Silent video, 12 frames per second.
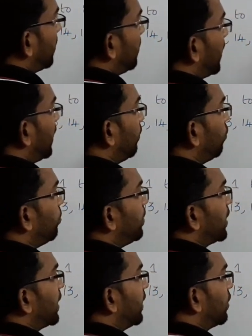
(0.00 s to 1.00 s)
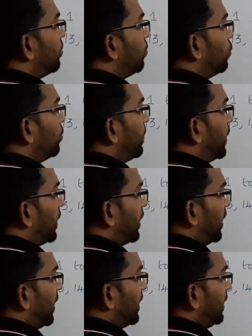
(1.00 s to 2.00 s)
நம்மளால் எவ்வளோ மார்க் எடுக்க முடியும்னு
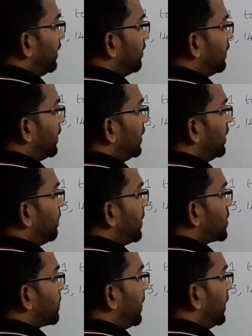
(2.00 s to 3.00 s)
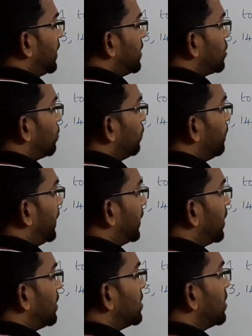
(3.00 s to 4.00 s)
பாருங்கள் இருபது ப்ளஸ் பதினஞ்சு
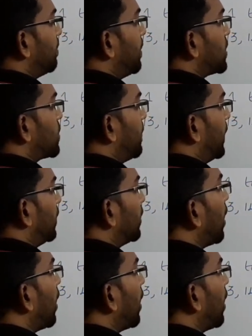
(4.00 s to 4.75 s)
முப்பத்தஞ்சு ப்ளஸ் பத்து